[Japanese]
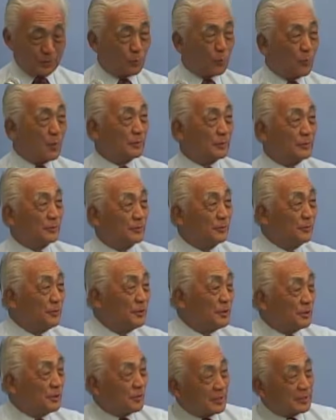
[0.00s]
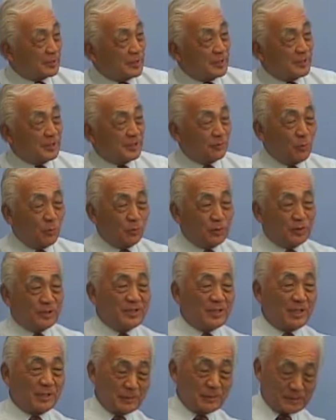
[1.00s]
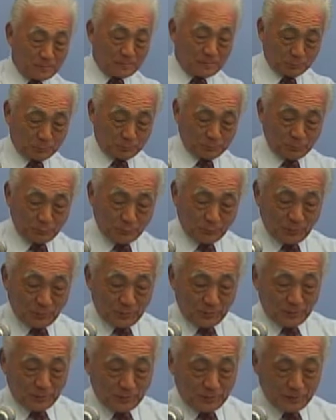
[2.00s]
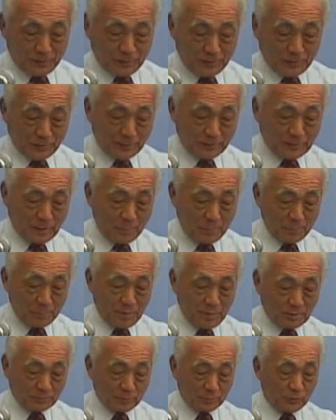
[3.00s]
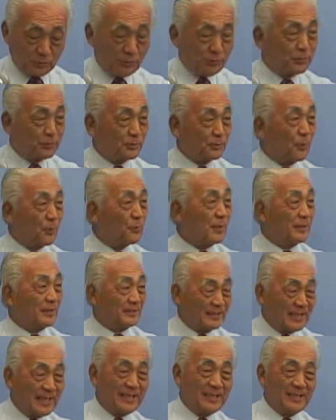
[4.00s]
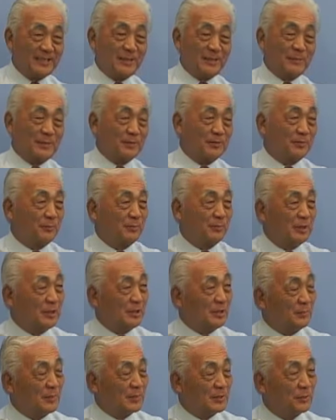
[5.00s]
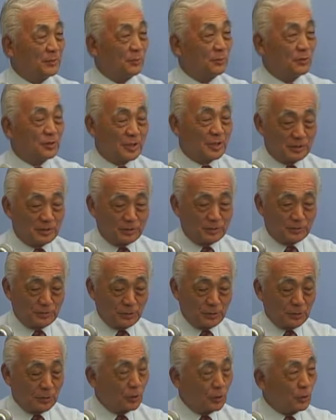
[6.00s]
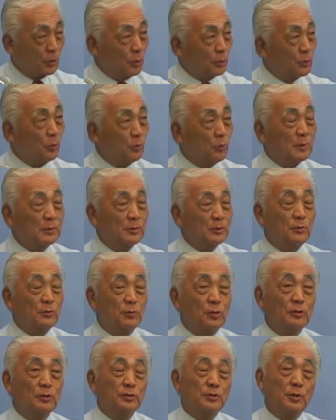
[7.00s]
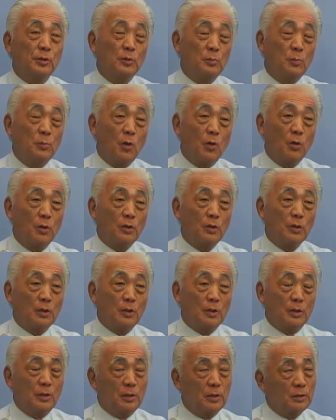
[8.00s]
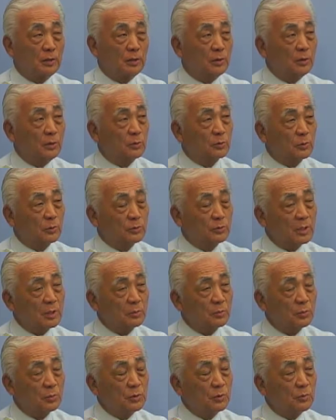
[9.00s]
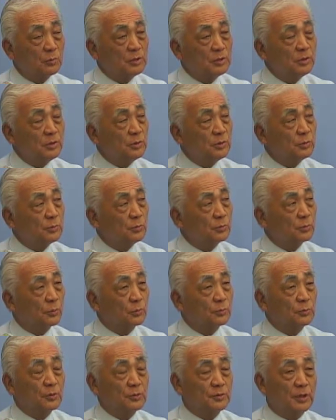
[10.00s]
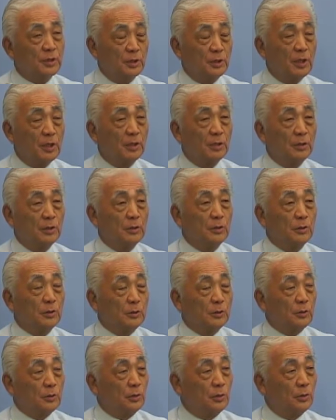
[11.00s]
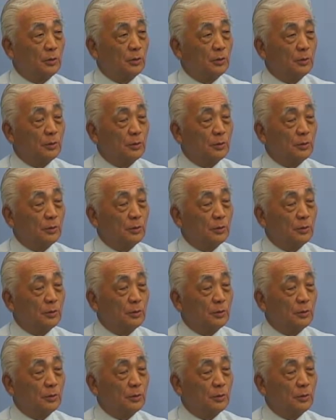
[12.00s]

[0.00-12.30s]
えー、5月28日午後7時になりました。ええー、396回ですね、しゃべくびり町長の時間です。えー、今日の町長なんですけれども、えー、予想最高気温26度でしたかね、